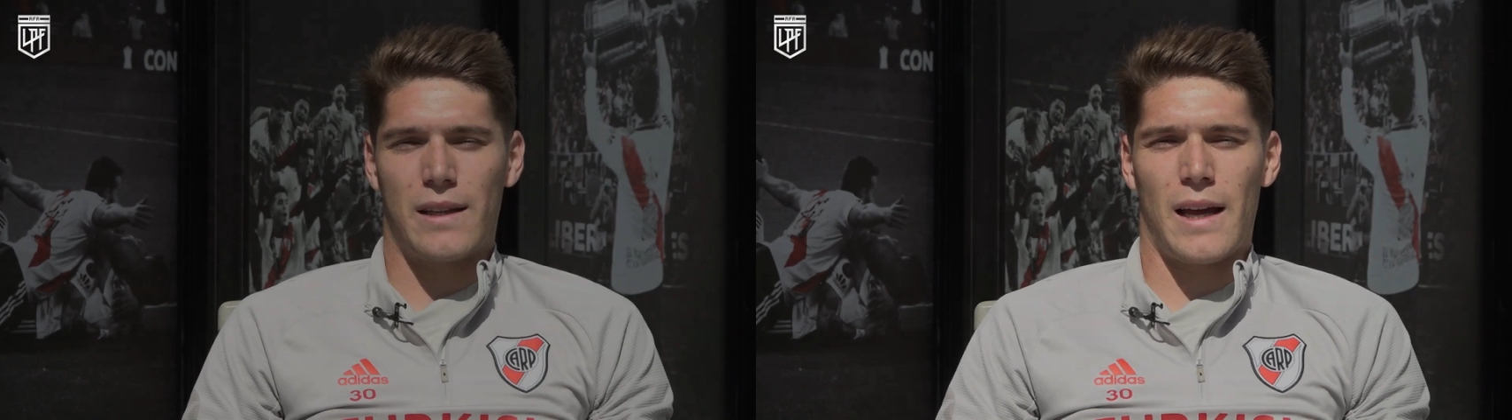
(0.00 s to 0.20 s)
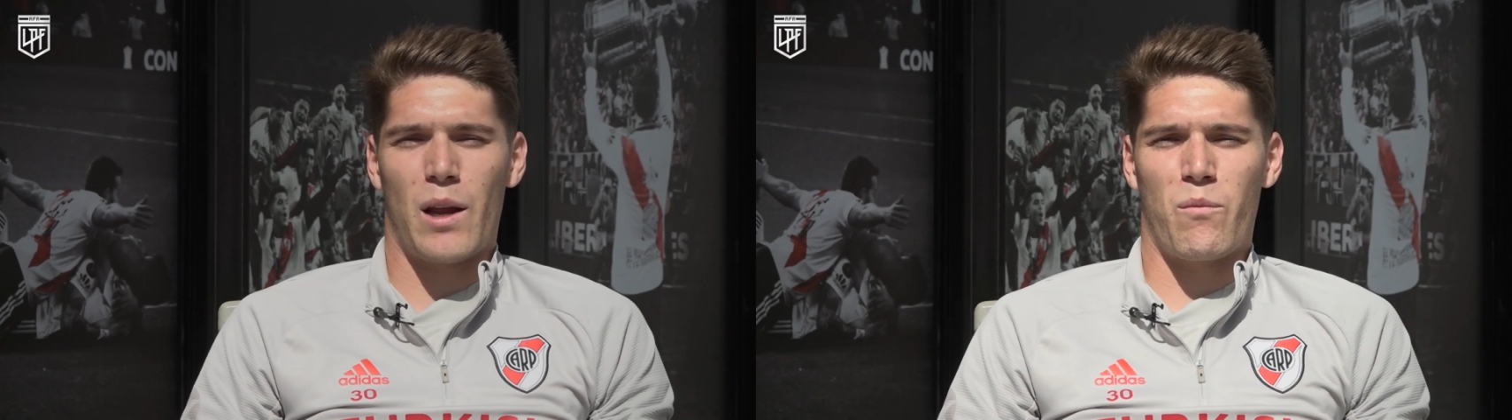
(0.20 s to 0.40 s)

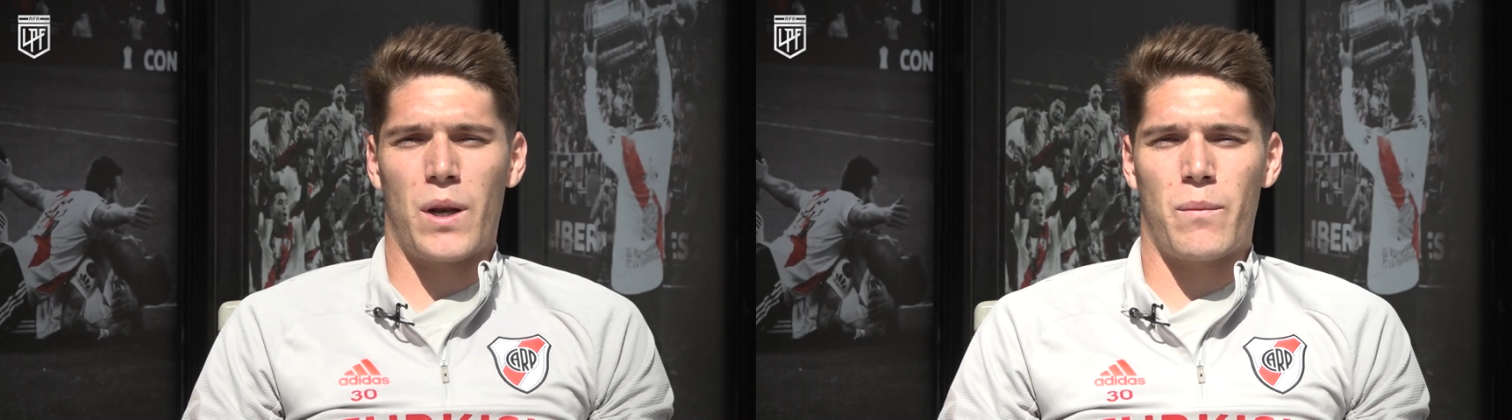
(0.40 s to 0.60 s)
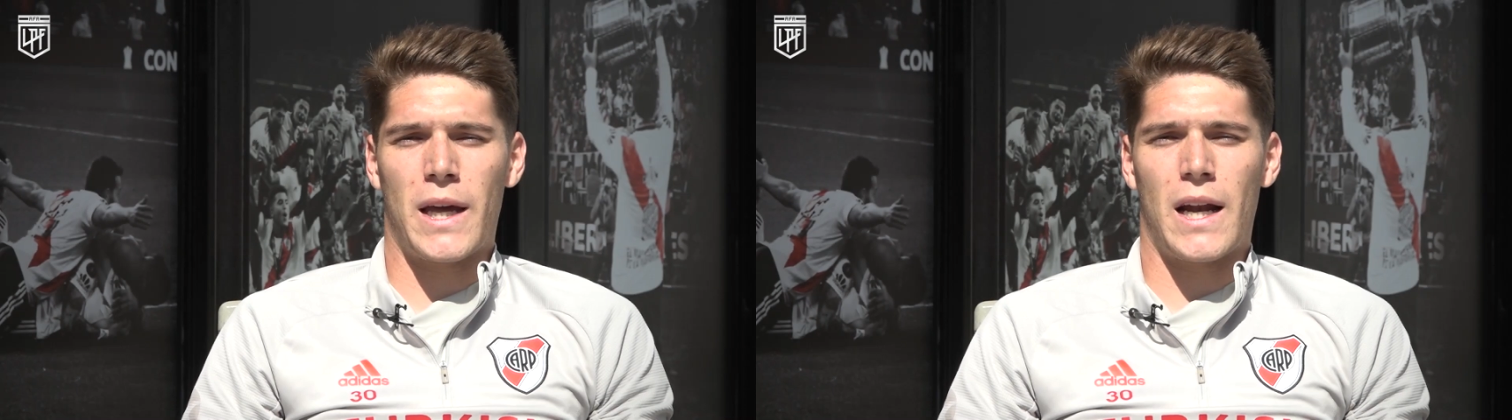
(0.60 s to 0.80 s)
estar en
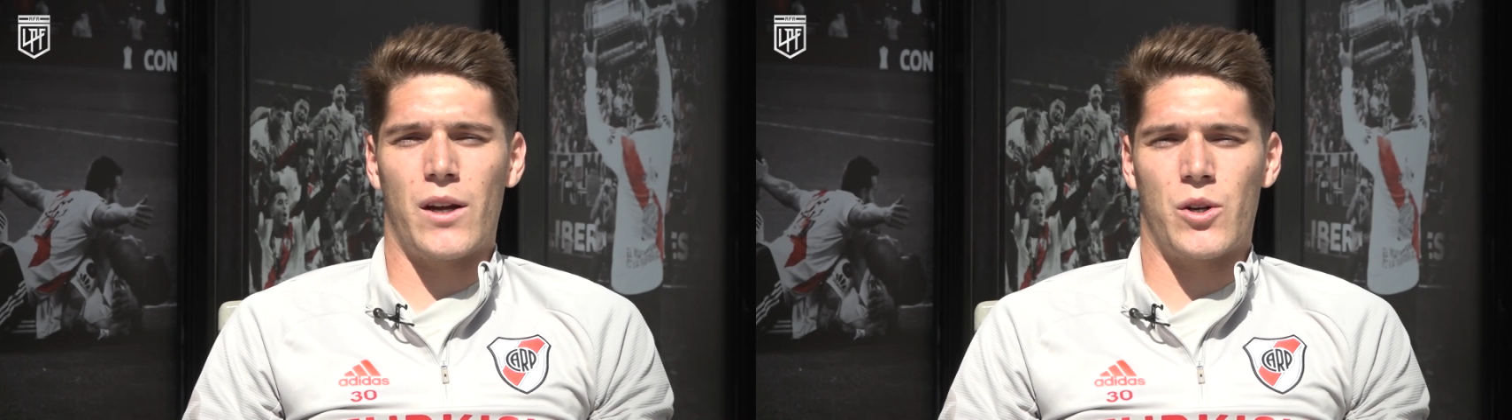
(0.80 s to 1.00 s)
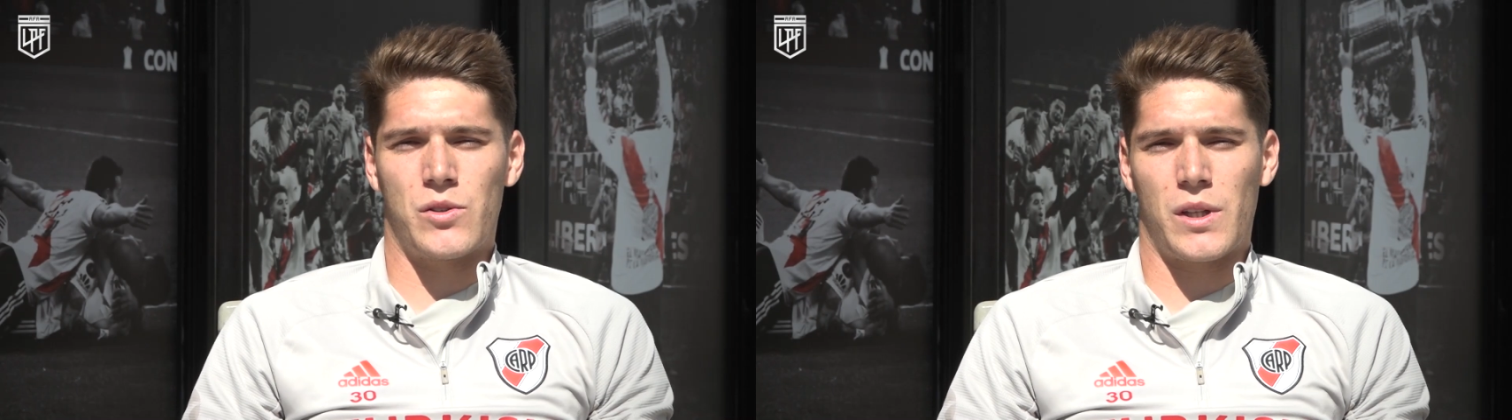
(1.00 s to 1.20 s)

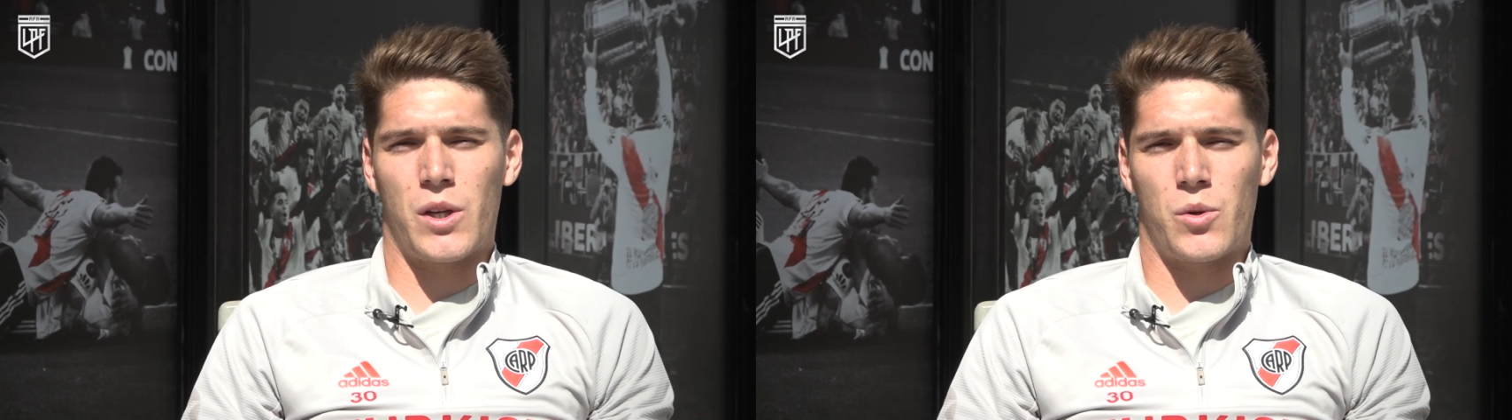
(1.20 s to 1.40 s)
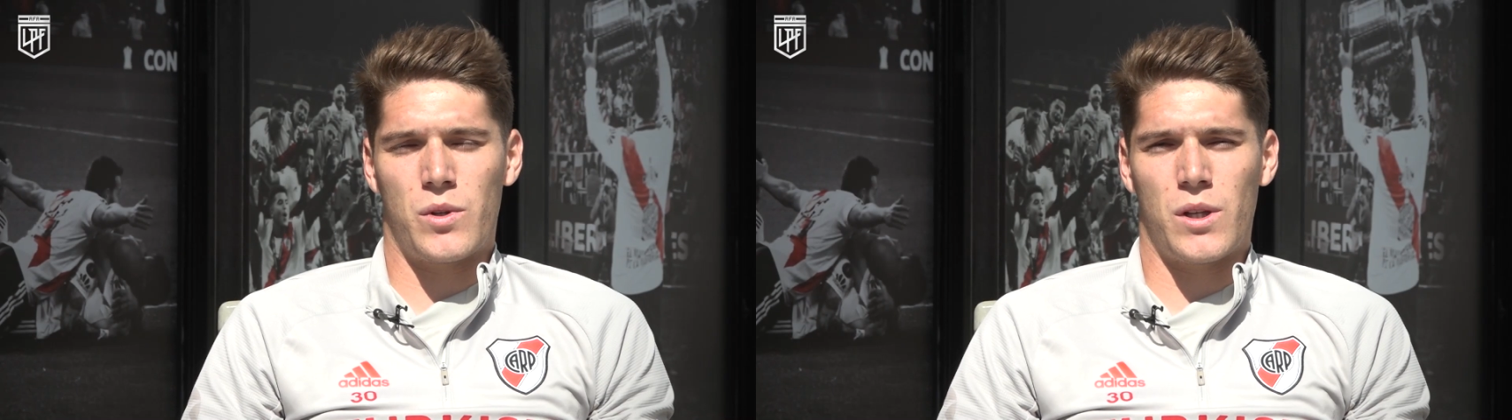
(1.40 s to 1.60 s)
primera y conseguir un